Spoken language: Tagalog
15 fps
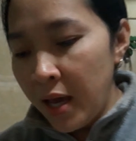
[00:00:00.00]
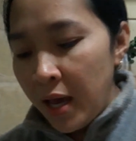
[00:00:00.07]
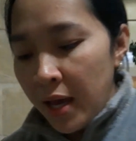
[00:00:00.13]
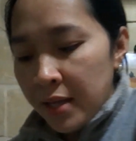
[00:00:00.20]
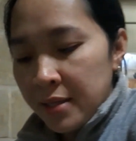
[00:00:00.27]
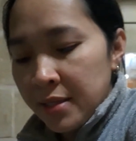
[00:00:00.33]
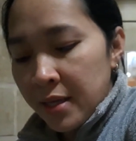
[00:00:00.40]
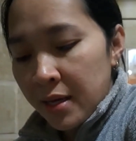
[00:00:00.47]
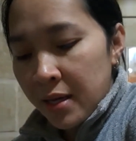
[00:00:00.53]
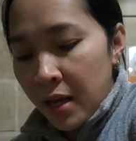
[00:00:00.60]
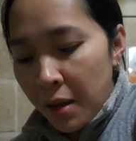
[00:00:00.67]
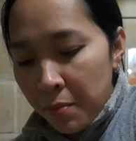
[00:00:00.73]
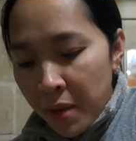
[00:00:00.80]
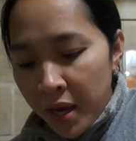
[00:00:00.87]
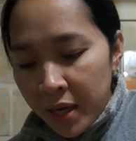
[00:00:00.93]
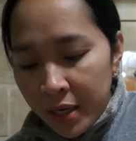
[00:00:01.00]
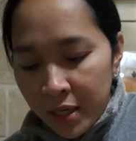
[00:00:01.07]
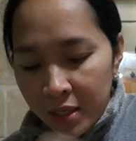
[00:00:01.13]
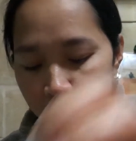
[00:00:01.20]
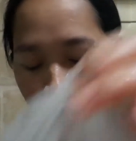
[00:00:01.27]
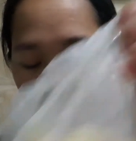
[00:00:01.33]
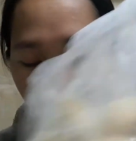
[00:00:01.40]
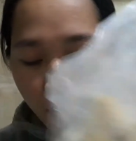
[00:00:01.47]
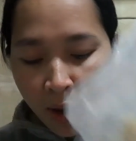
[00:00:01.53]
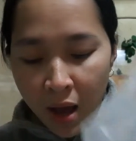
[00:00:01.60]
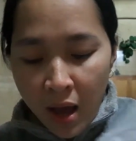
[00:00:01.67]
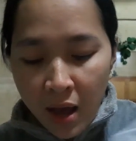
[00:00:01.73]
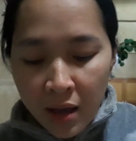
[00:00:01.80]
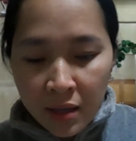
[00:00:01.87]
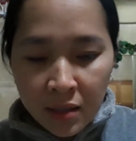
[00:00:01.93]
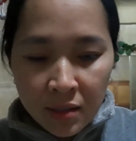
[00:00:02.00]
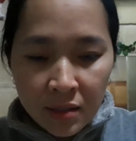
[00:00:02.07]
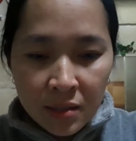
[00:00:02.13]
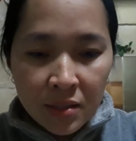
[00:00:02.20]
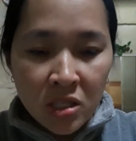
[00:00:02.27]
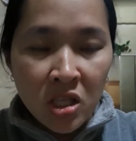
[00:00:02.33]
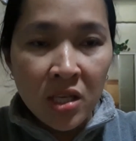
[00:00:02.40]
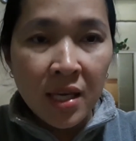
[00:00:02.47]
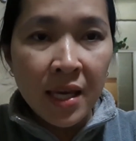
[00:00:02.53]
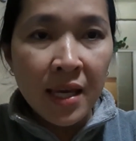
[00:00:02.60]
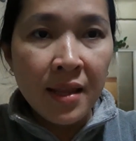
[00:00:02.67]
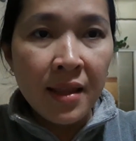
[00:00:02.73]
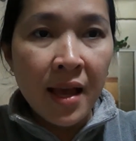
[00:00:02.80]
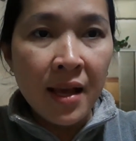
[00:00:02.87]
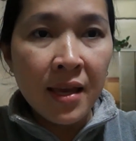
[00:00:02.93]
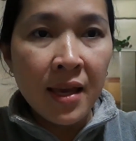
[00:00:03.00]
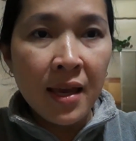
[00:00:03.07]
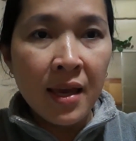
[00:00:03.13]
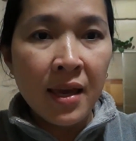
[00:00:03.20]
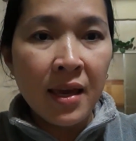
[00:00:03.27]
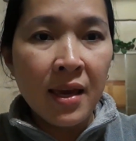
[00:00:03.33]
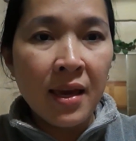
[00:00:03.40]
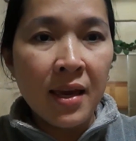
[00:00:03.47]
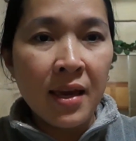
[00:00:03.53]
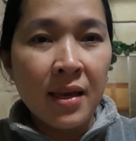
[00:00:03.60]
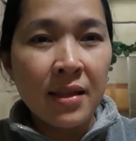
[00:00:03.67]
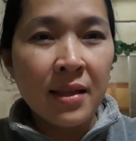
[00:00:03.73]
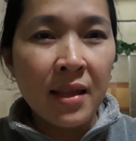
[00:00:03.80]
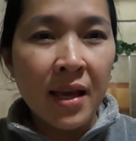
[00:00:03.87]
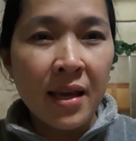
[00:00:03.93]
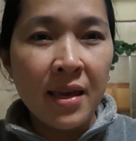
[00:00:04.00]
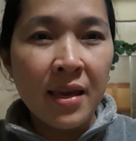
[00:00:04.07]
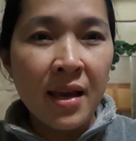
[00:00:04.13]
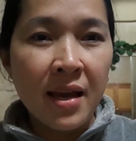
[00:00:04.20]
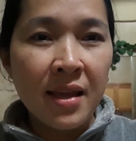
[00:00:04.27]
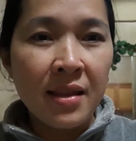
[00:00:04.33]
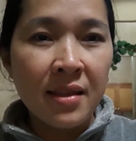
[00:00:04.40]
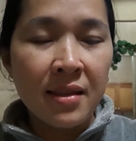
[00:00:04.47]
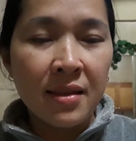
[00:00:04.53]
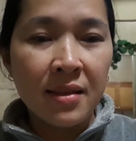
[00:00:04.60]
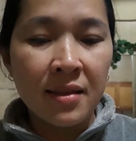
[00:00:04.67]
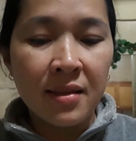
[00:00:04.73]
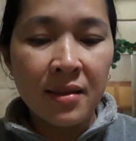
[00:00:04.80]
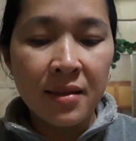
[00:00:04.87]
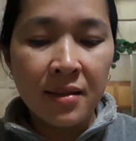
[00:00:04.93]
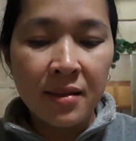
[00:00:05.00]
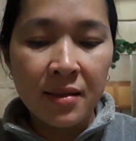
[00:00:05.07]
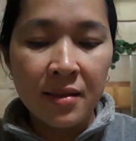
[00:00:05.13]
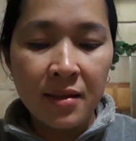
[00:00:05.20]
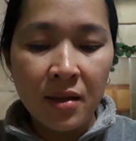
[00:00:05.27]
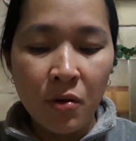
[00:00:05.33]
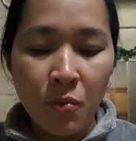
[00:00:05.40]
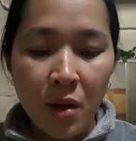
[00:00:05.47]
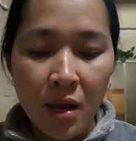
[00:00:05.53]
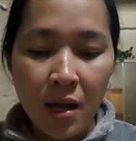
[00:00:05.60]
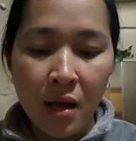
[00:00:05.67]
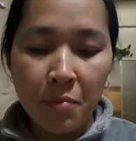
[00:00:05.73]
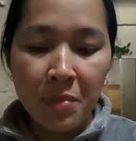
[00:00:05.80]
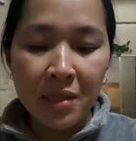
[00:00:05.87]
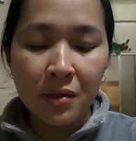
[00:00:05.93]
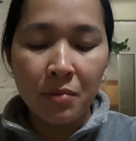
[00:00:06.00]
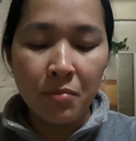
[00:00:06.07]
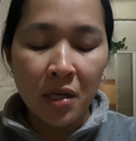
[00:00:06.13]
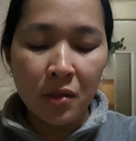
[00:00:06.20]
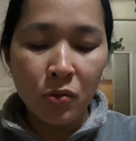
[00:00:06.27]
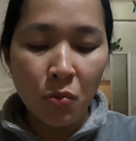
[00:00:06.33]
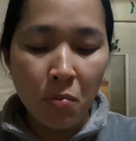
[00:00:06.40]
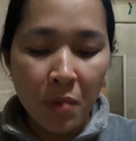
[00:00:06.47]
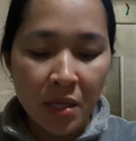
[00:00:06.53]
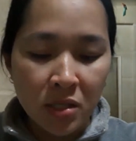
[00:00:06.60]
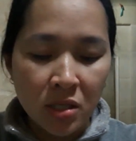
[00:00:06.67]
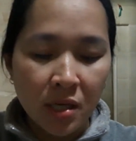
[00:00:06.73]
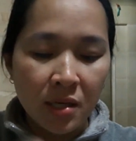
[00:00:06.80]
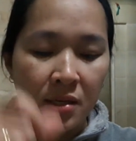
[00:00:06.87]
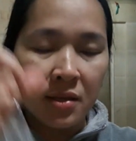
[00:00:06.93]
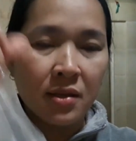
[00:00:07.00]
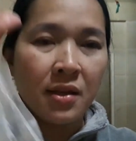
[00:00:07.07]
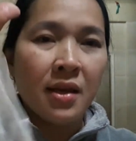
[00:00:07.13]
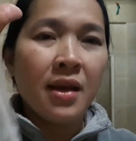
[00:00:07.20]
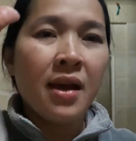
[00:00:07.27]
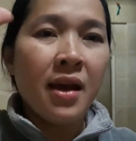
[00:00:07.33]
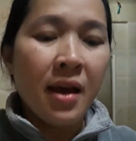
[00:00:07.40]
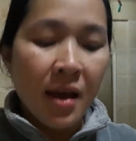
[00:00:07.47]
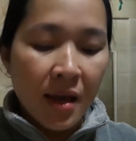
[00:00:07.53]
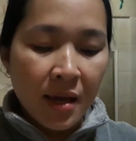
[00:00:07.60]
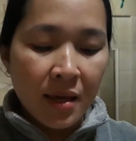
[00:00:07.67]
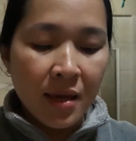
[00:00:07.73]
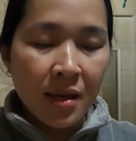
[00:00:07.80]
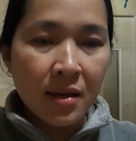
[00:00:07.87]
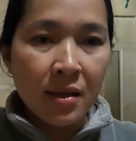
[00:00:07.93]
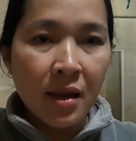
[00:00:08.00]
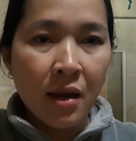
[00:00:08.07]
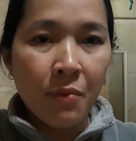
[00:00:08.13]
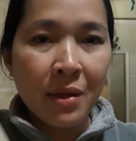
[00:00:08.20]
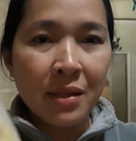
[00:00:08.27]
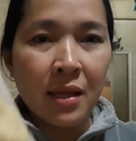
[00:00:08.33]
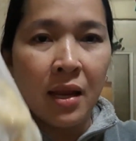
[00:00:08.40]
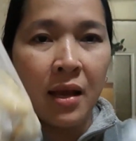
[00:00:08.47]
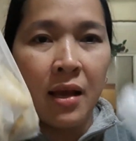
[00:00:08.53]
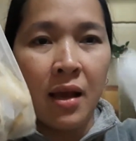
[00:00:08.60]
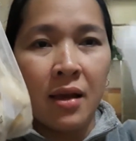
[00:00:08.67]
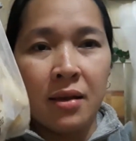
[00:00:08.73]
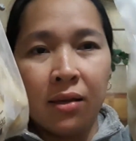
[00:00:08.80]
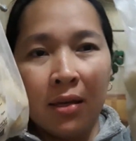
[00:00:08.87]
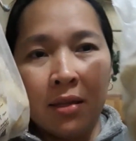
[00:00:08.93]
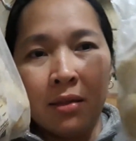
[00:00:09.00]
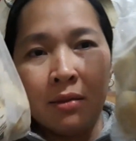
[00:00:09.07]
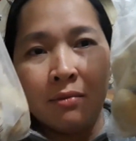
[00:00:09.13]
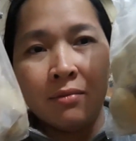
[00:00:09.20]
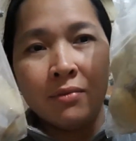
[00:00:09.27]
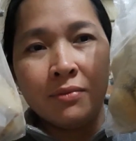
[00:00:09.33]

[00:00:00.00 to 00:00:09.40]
At saka may dalawang chicken nugget. Ayan. Magtumba, magtumba siya. Ayan, dalawa talaga. Ito.